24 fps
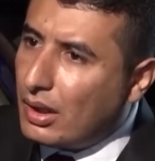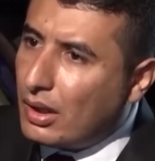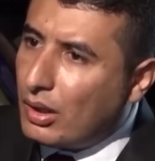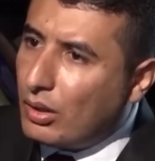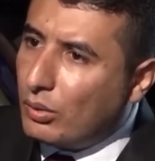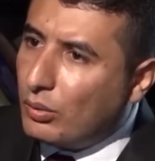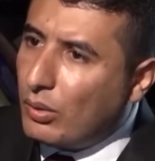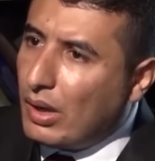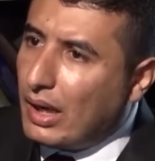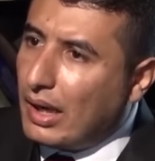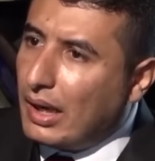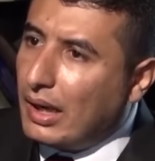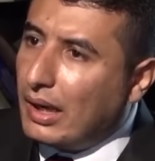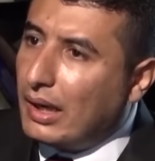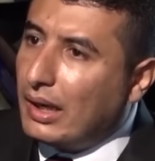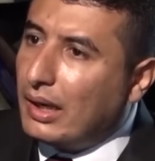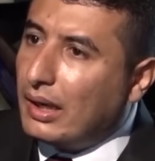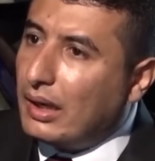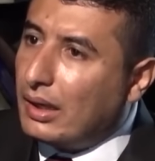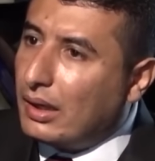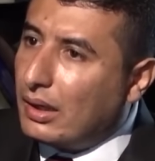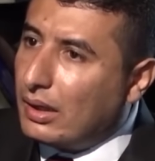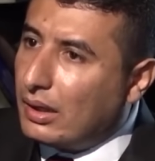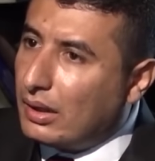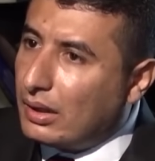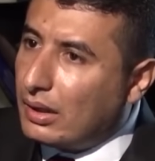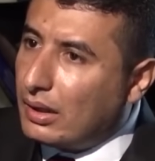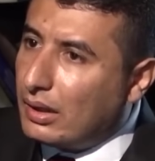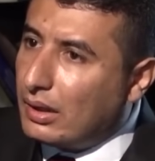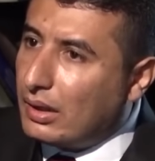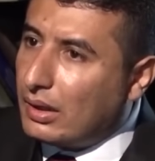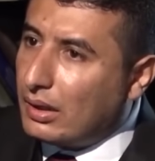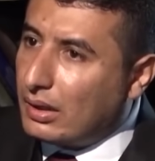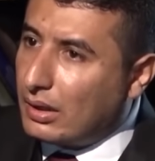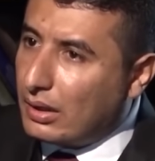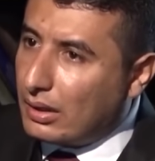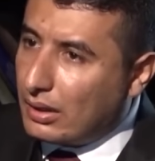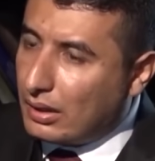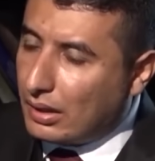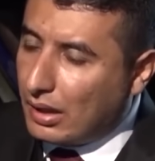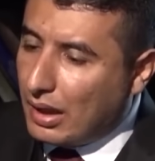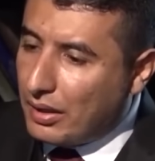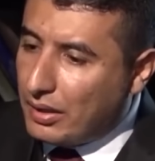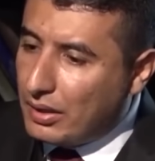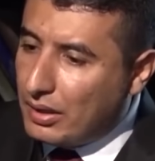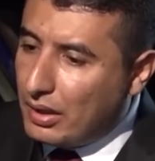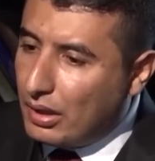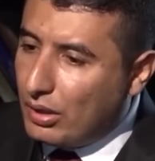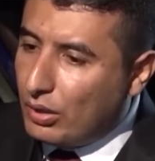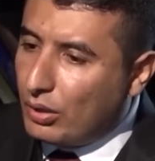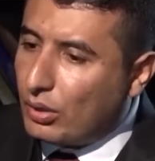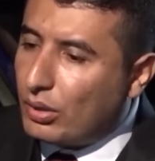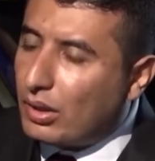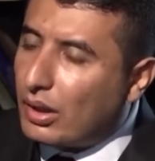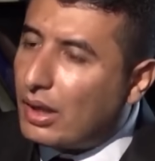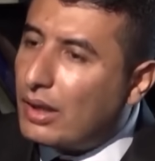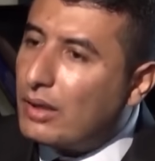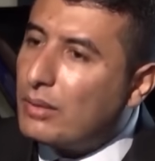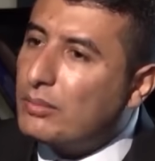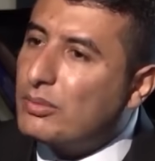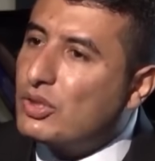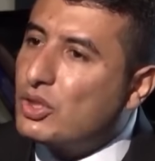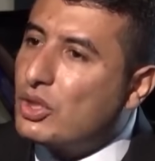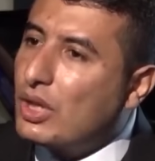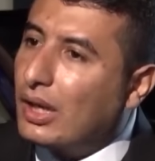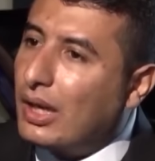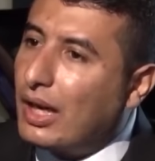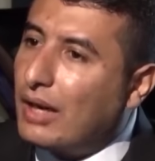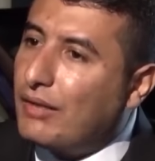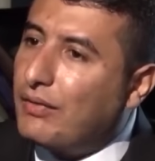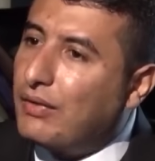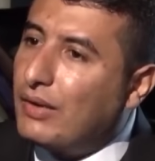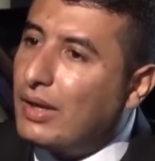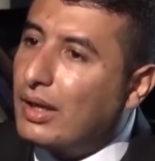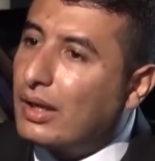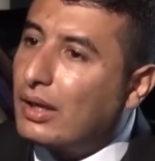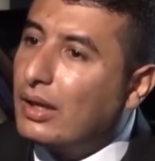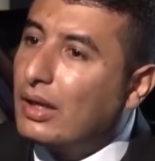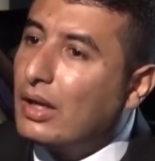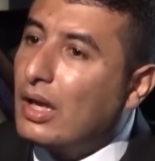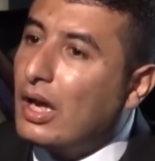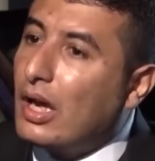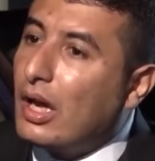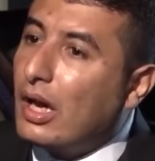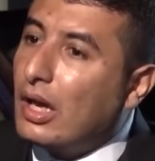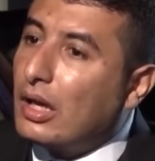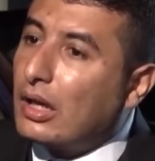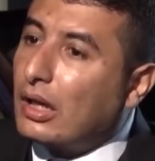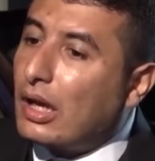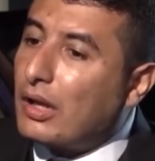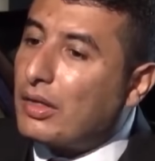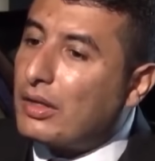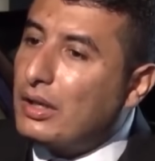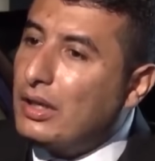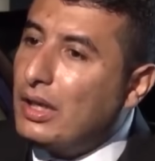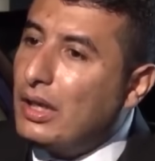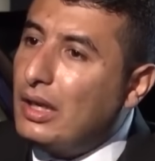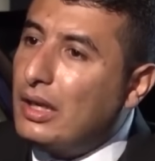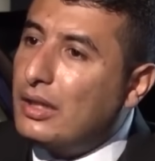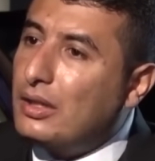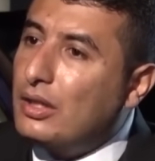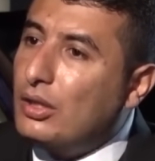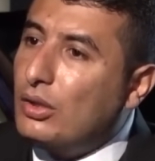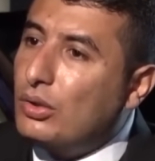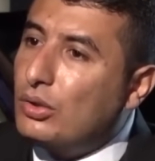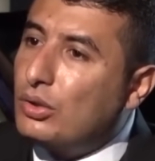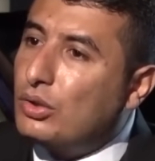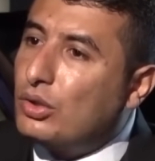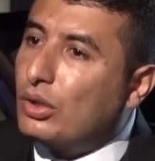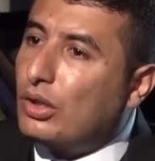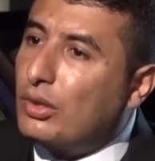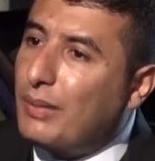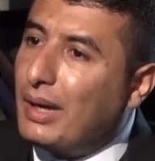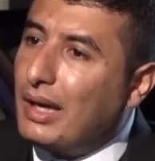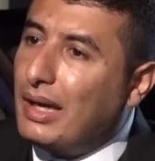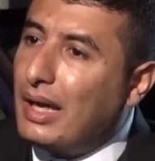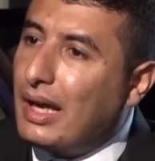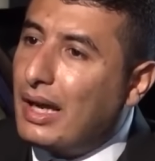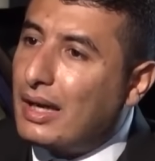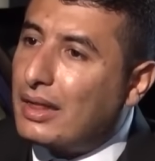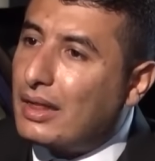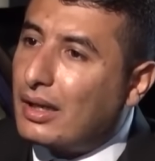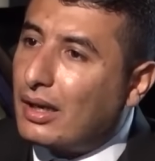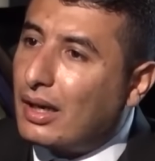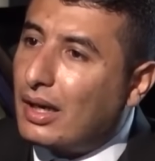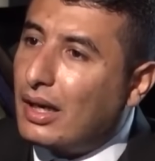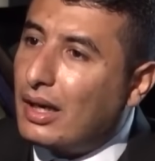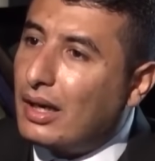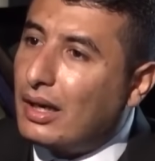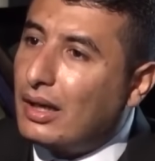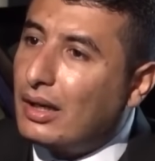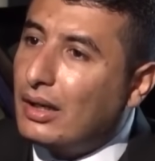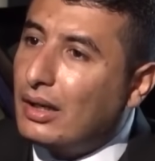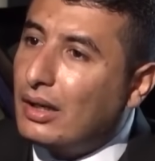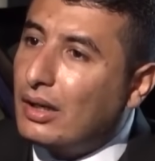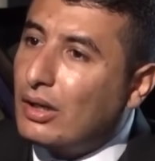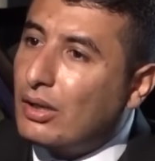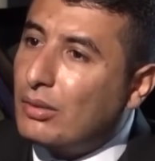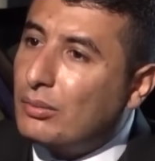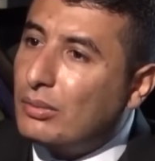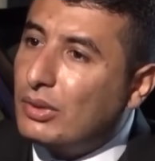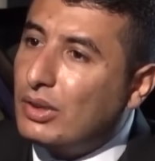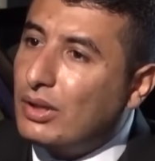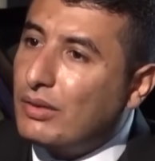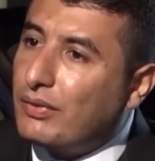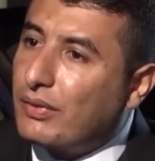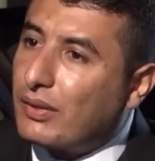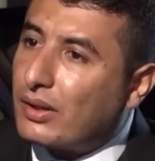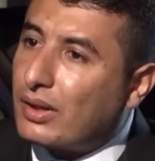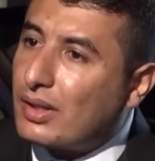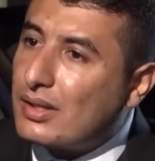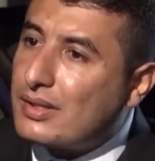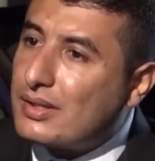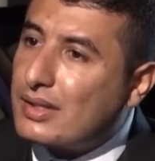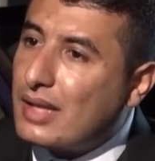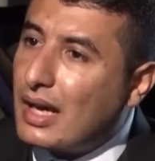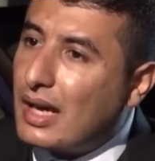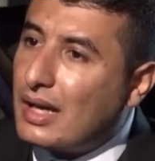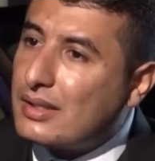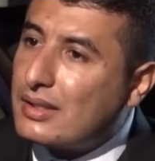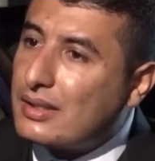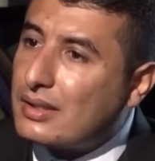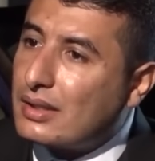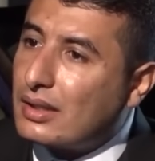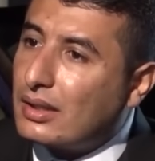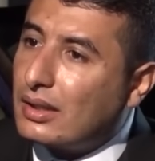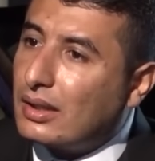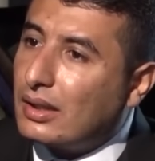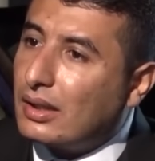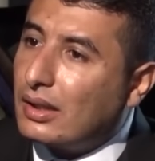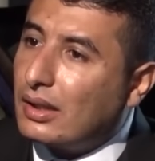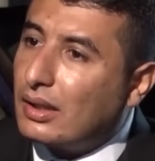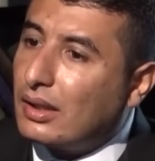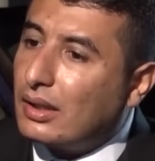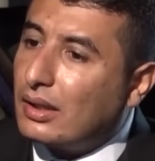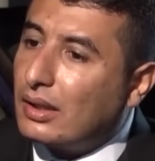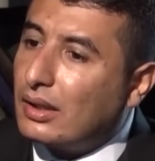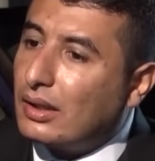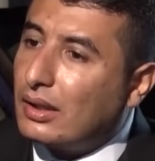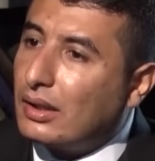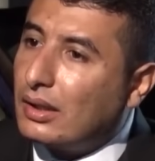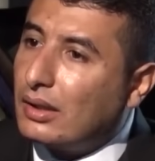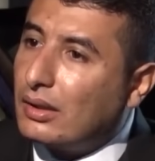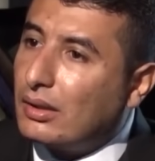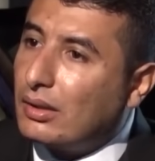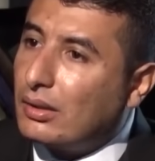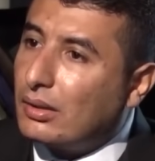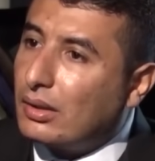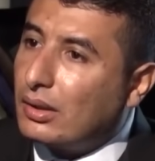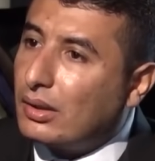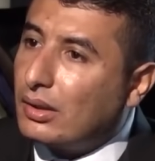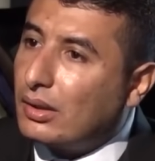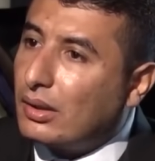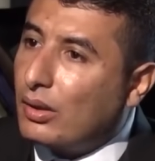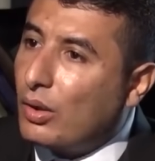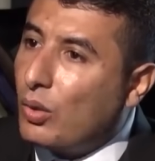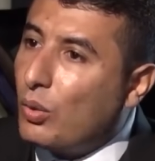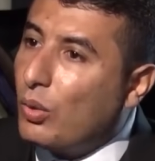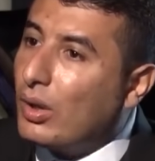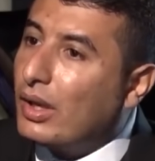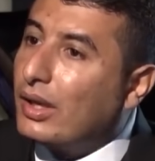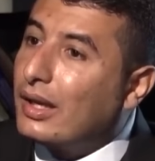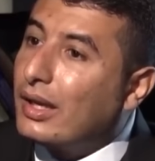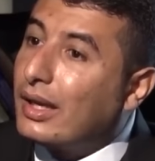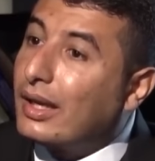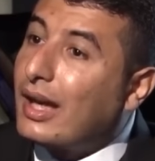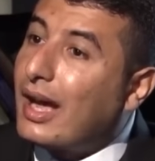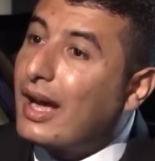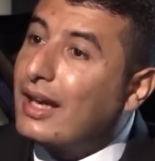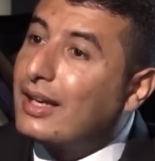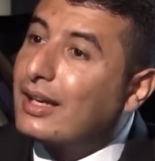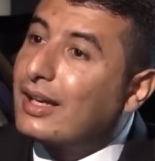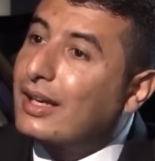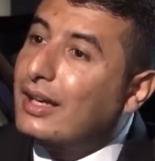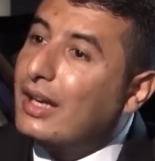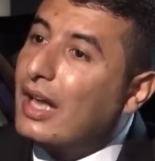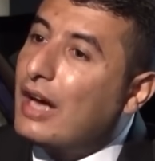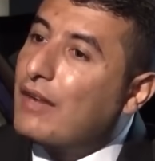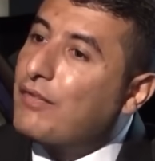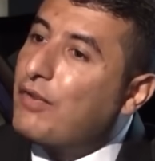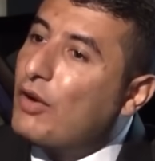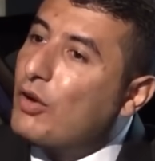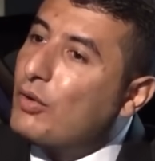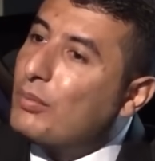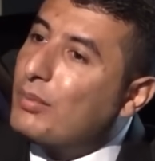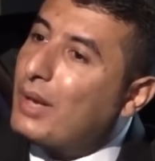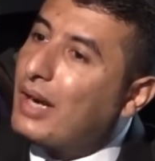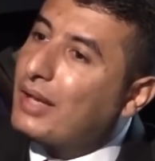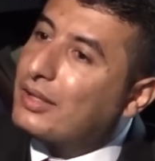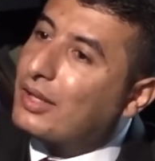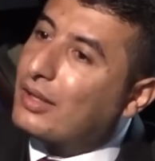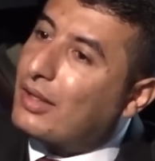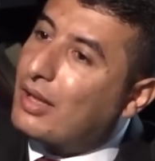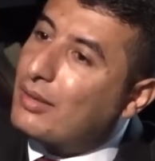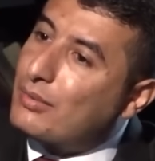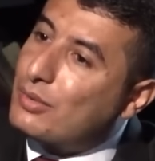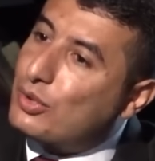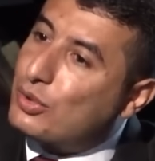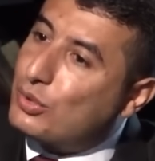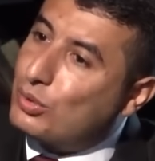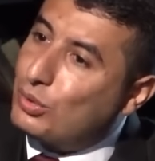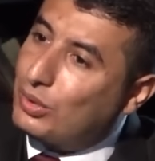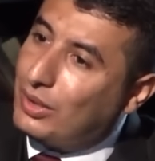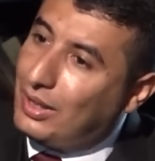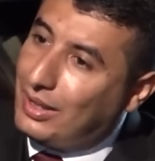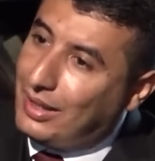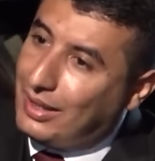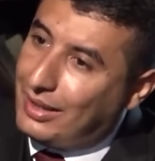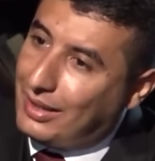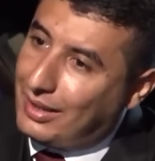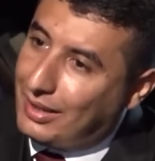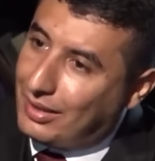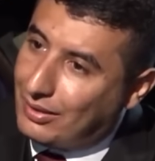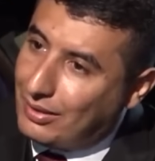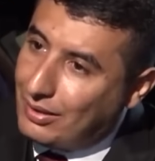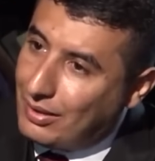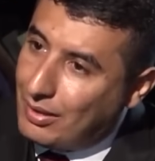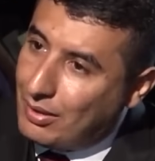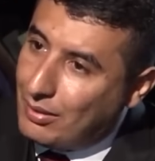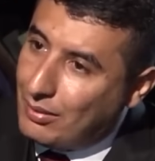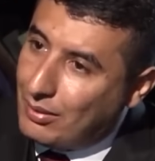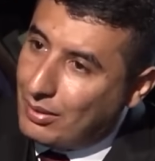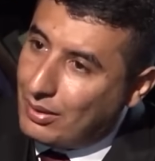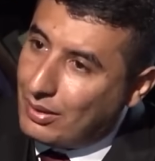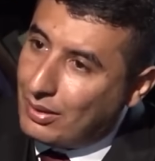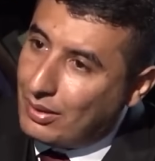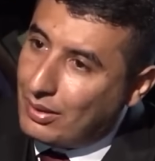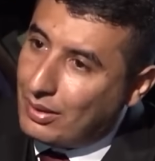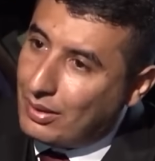والقضيه الاخرى ميشيل عفلق القضيه التي انتخب على اثرها منيف الرزاز آه، آه، هو اللي كان خلافه مع النظام السوري اللي اي هو